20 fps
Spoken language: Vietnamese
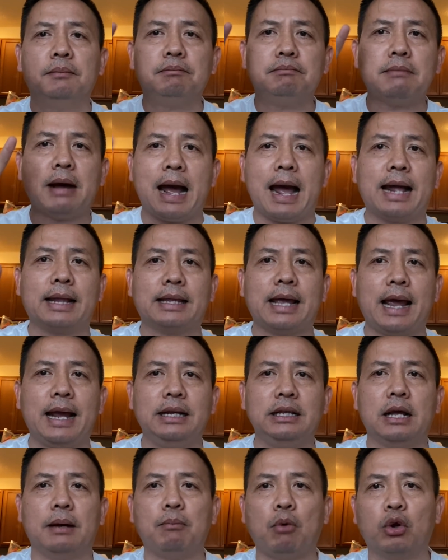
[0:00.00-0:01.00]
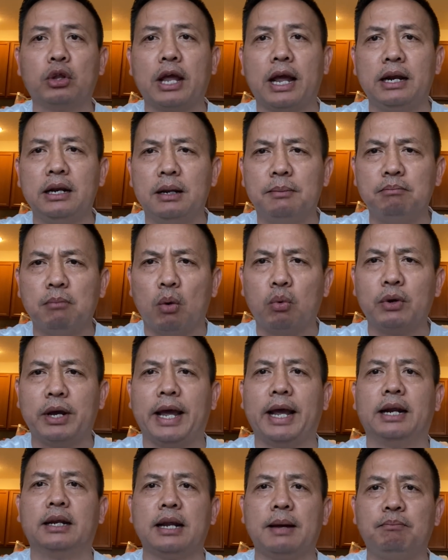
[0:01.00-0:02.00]
ba tháng, và mỗi tháng là một
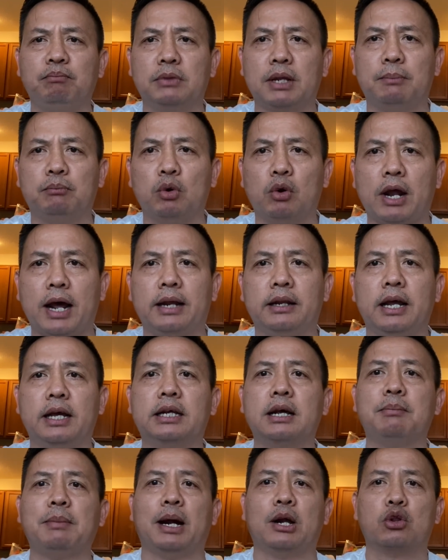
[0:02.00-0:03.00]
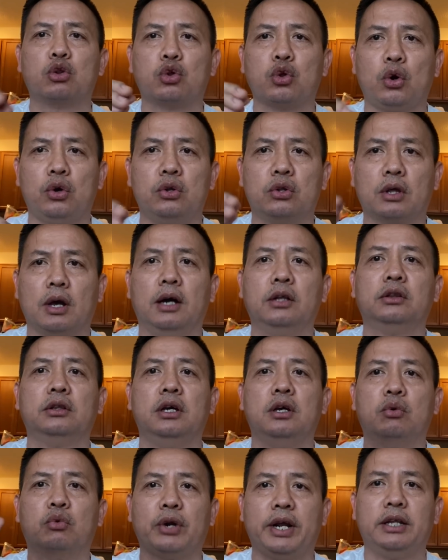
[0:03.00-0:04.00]
nghìn năm trăm đô la để các bạn xoay sở
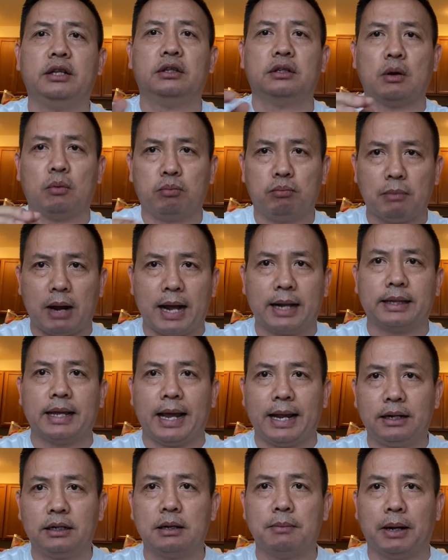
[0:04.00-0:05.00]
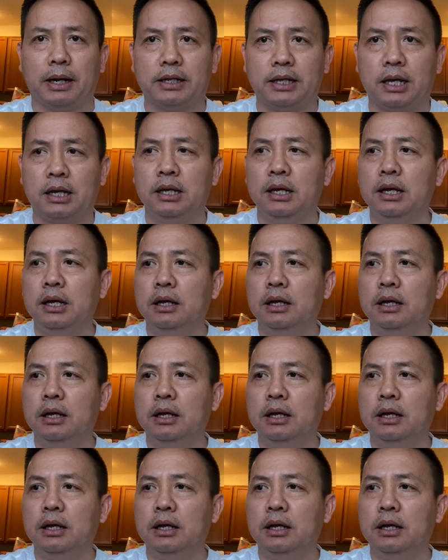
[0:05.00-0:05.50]
tiền rent trong ba tháng các bạn nha.